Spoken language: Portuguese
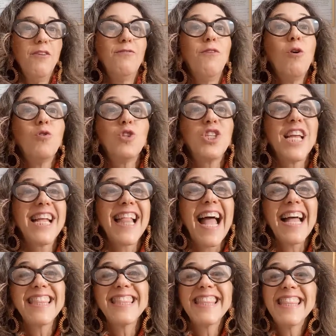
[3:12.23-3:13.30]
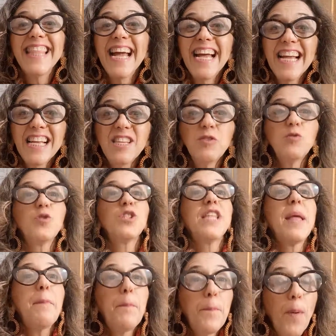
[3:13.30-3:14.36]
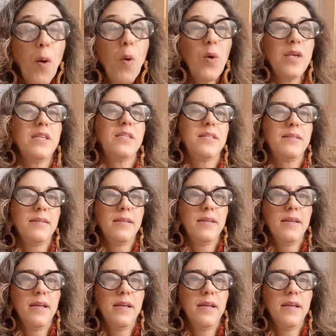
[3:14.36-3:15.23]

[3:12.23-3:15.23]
vão gerar danos depois.